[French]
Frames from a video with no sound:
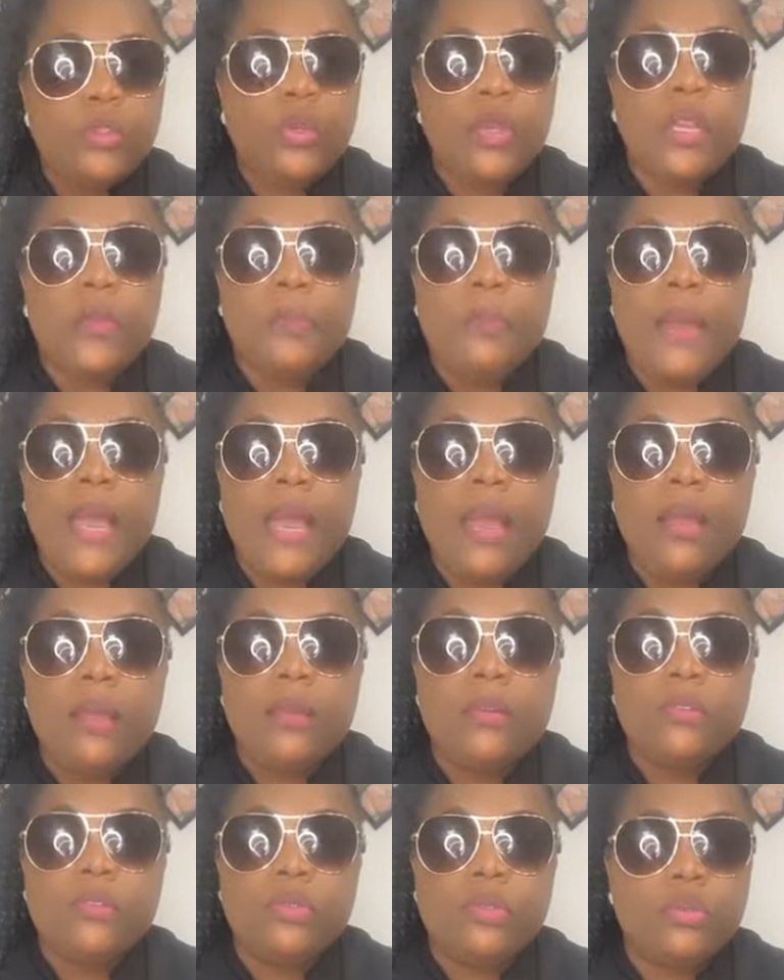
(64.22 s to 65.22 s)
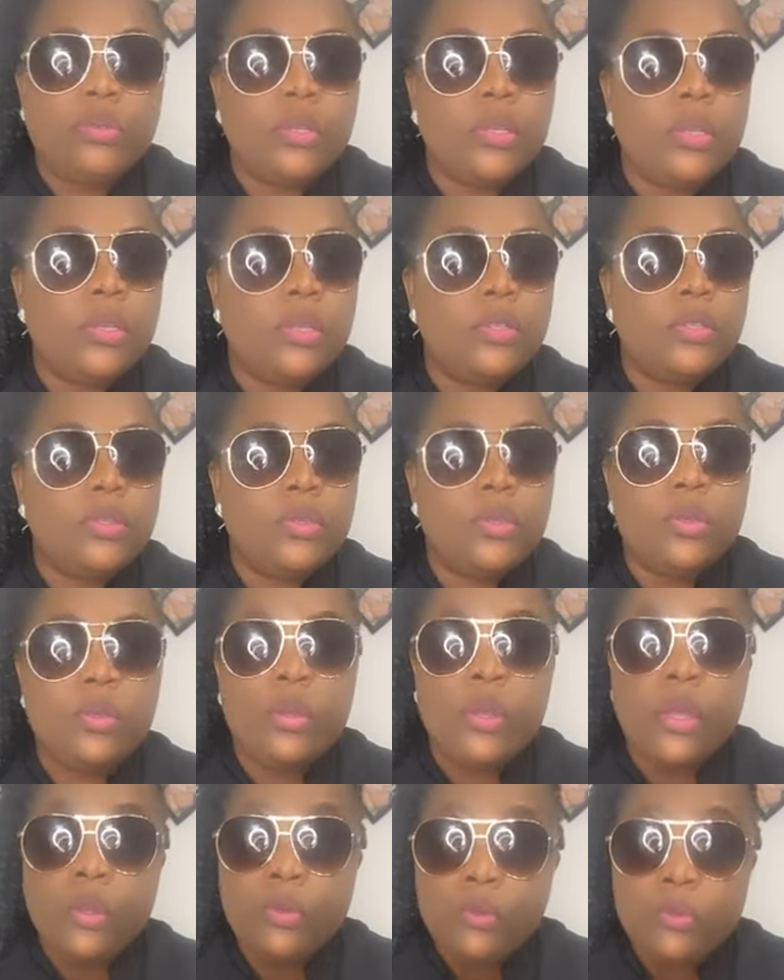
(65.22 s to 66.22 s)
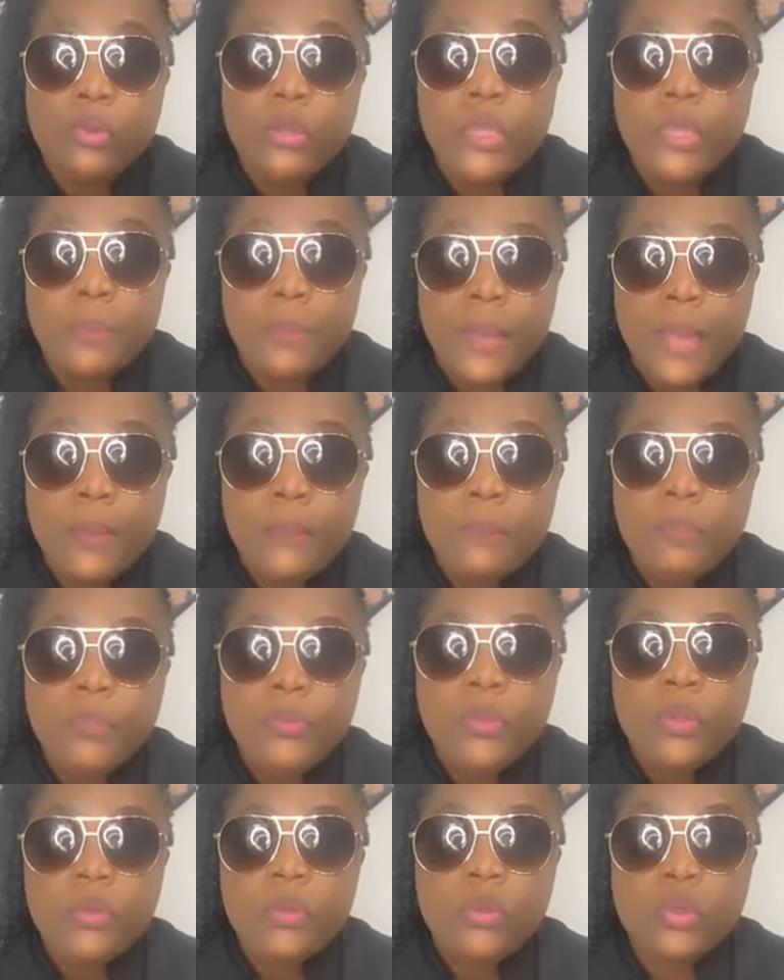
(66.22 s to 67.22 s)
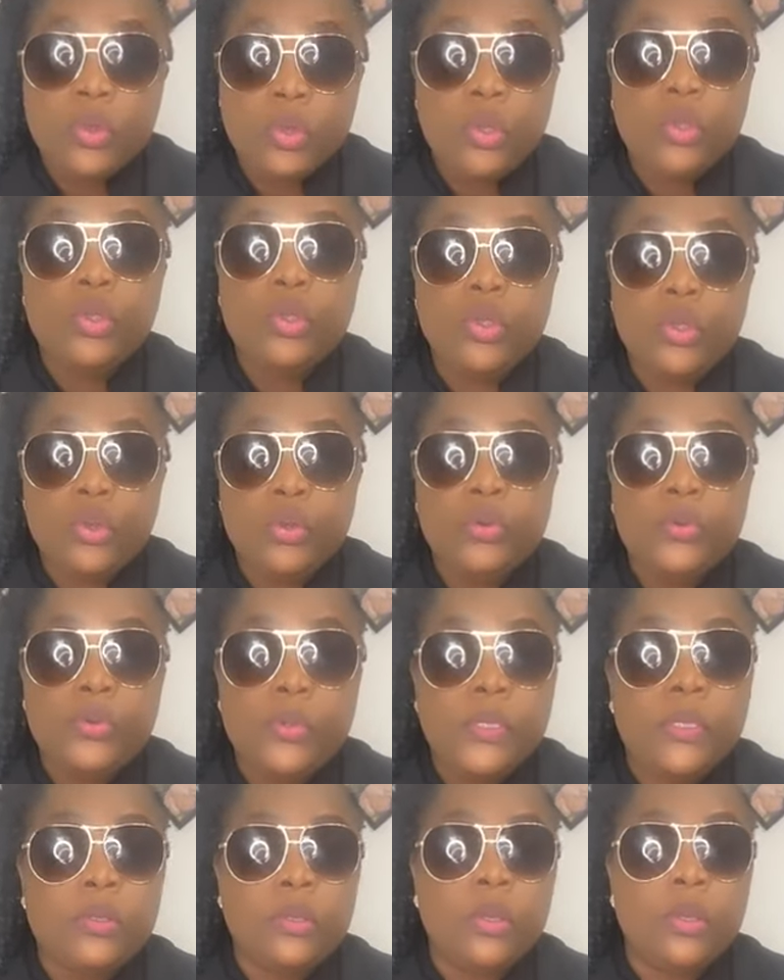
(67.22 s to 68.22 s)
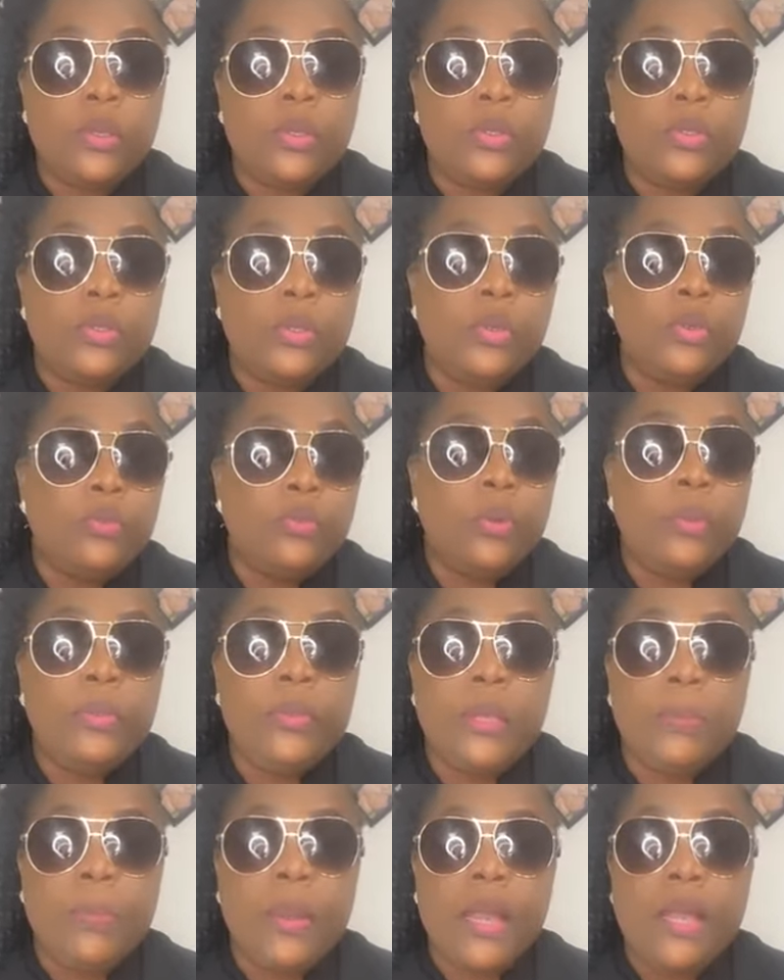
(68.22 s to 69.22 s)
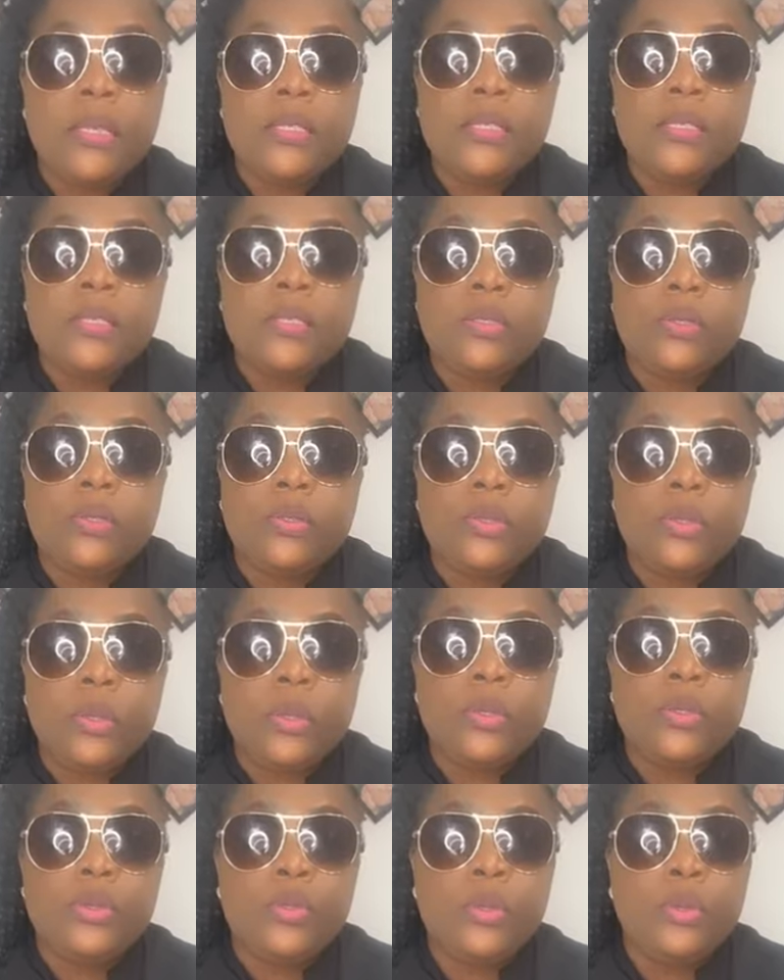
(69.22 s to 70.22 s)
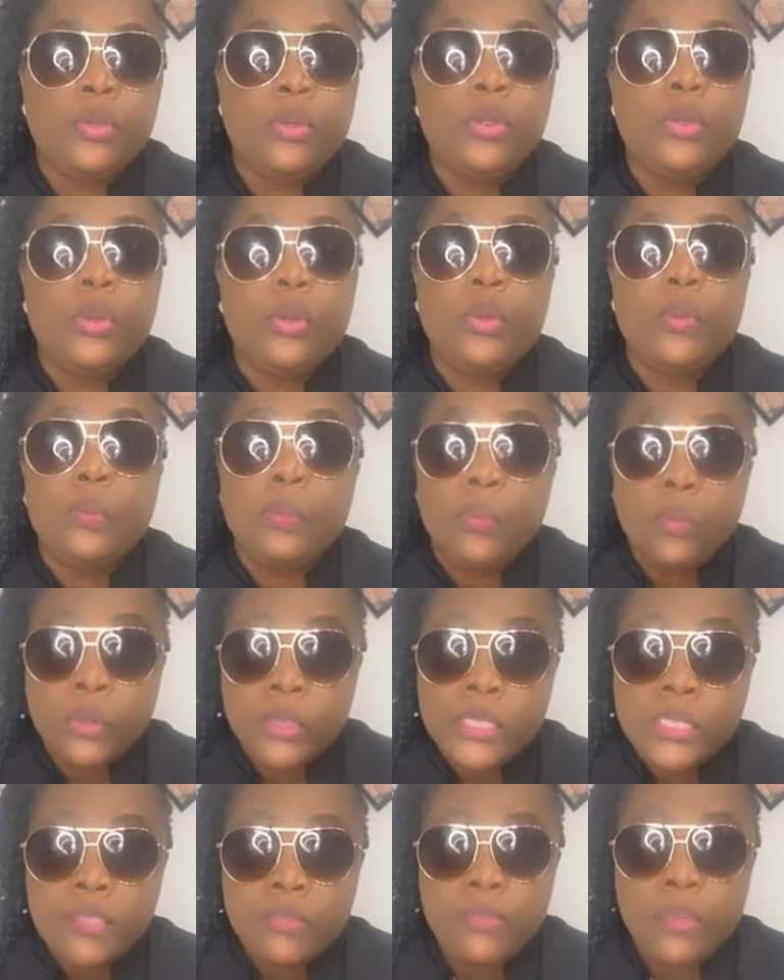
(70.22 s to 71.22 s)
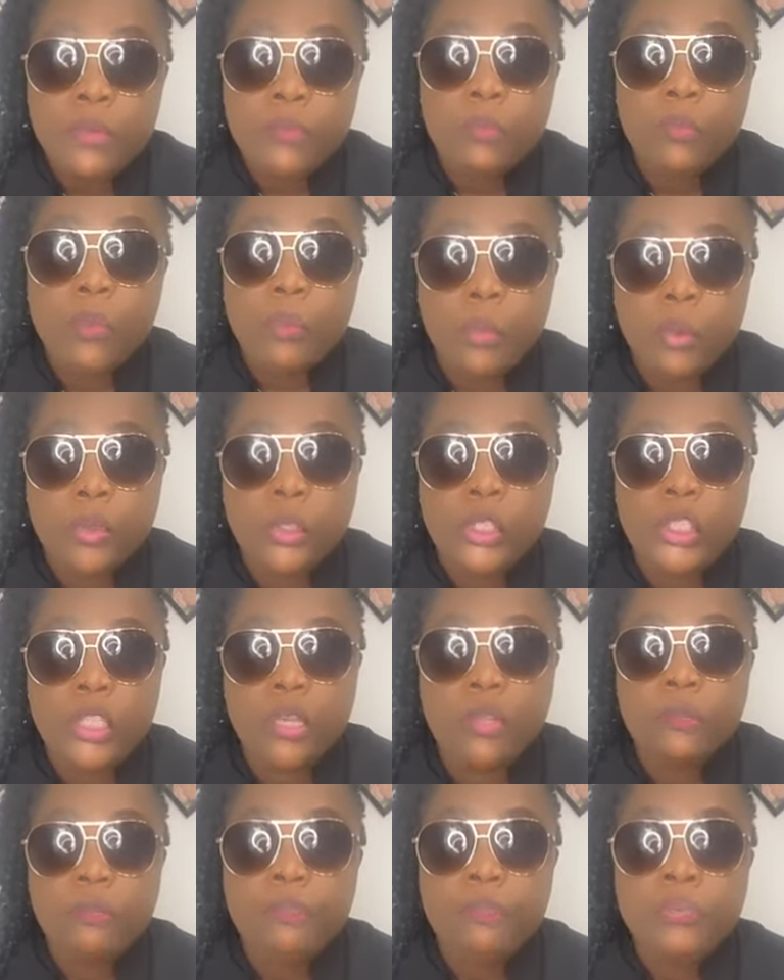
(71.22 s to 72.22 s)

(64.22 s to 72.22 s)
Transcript: je pas euh, sur un nouveau départ, où je, ce nouveau départ, ce, celui de motiver mon prochain,